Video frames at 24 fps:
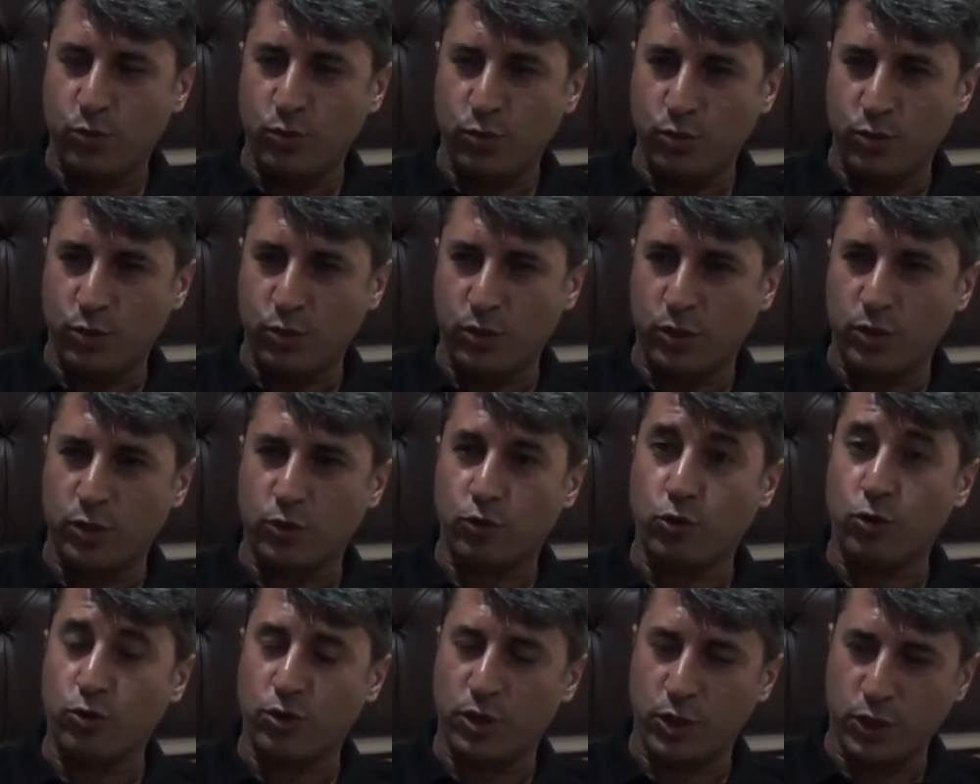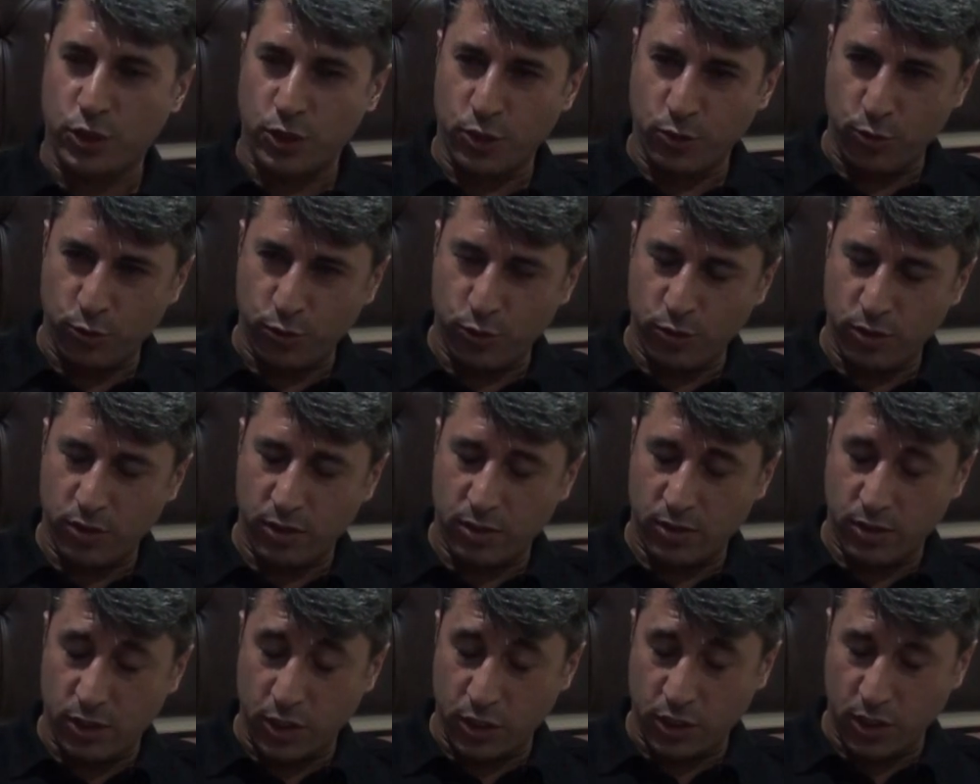Onu e, çok teşekkür ed-
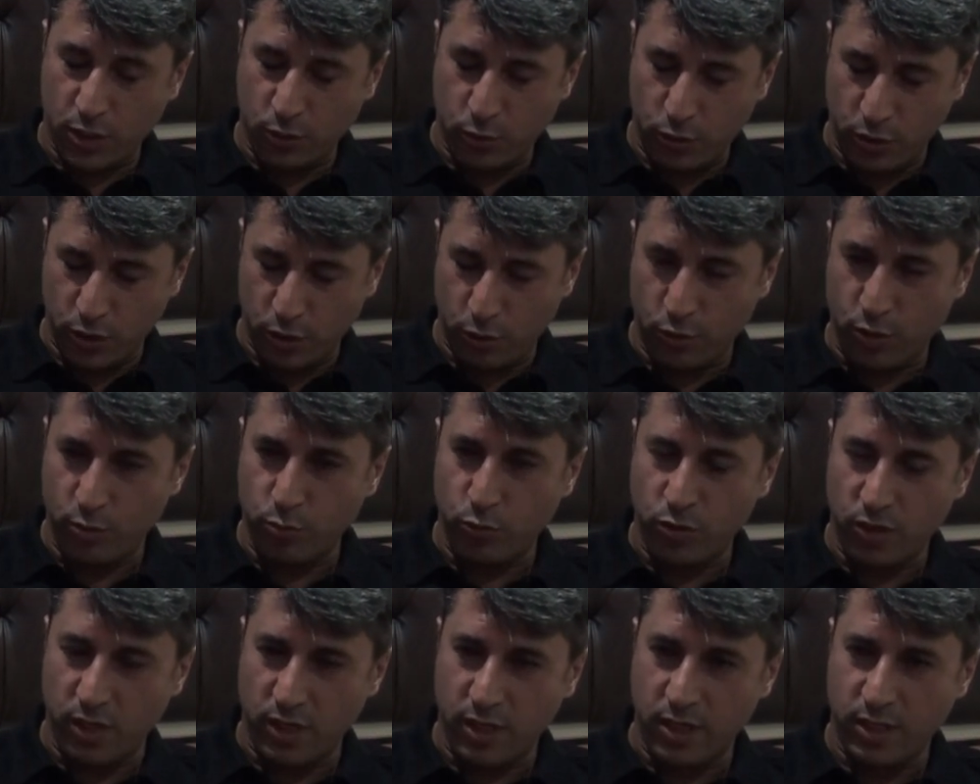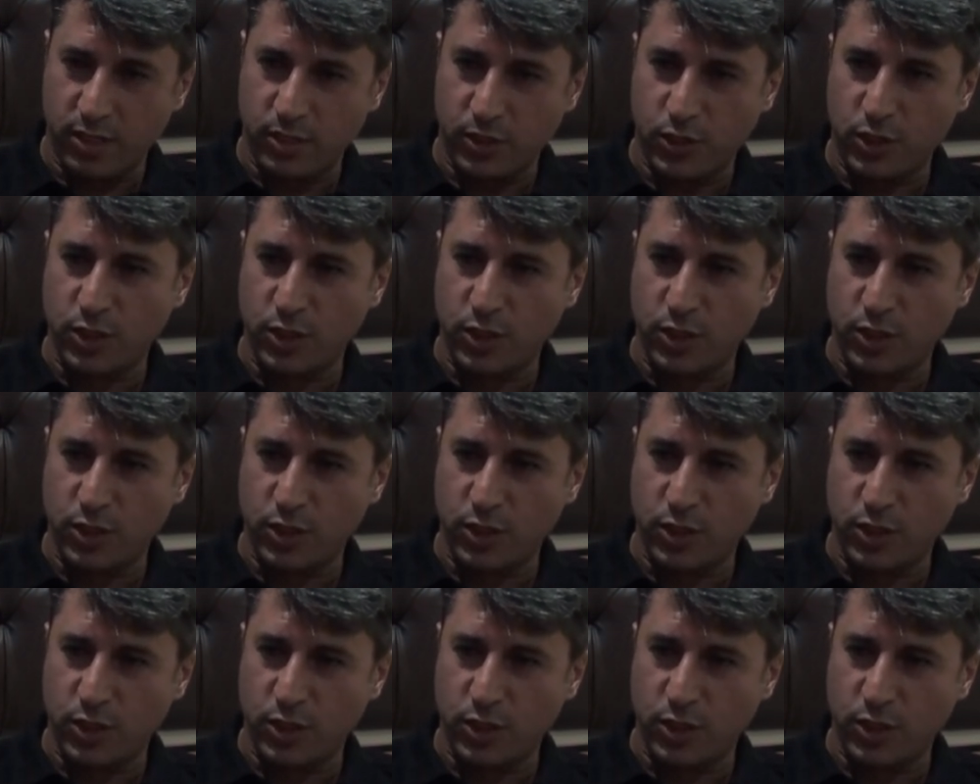teşekkür ediyorum onlara.